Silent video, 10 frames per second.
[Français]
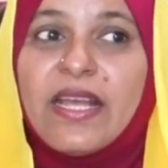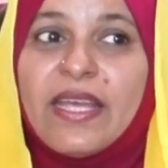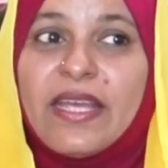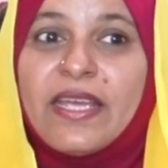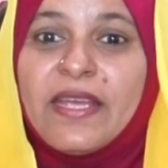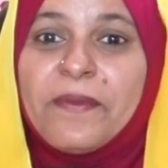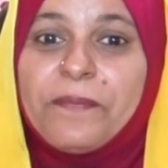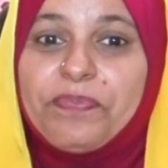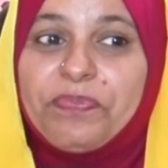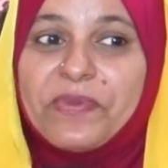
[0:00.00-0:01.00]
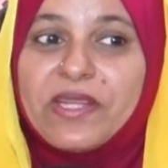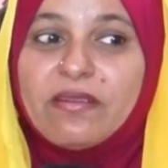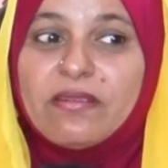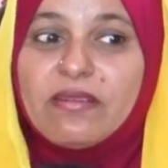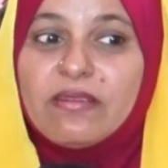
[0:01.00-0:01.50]
Et
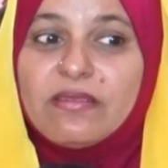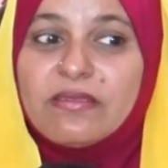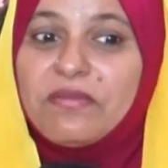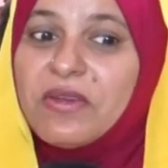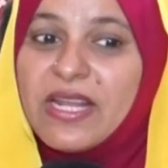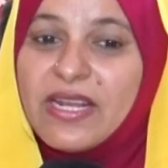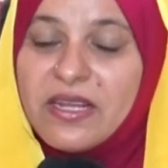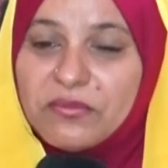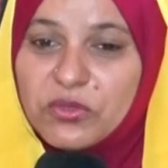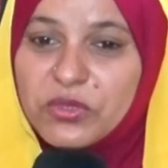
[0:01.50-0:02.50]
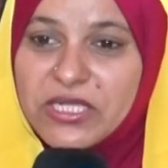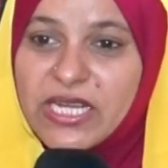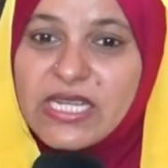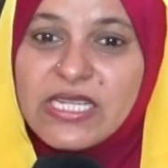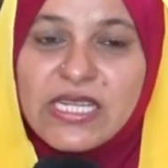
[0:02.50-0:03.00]
hum, voilà,
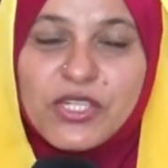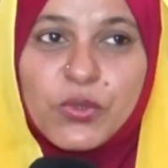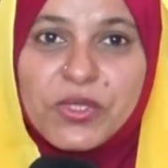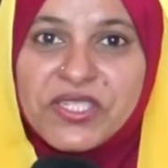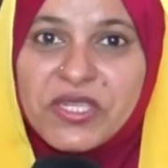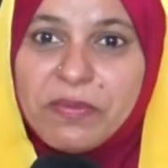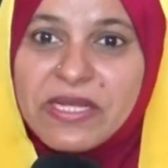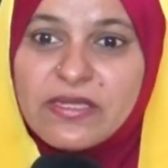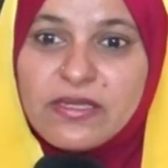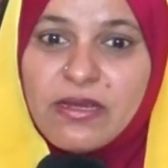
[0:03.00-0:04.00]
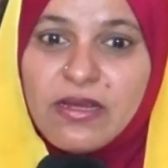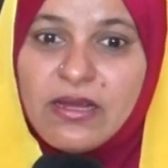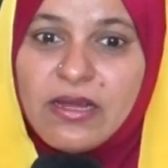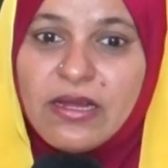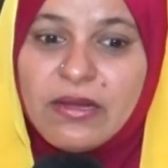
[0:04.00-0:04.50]
alhamdulillah, la journée se passe
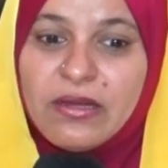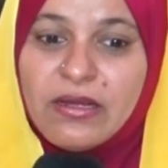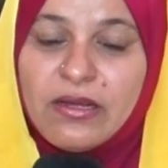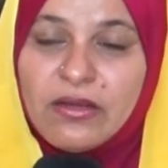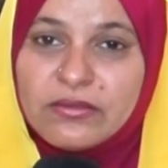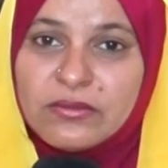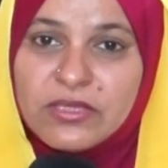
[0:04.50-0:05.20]
à,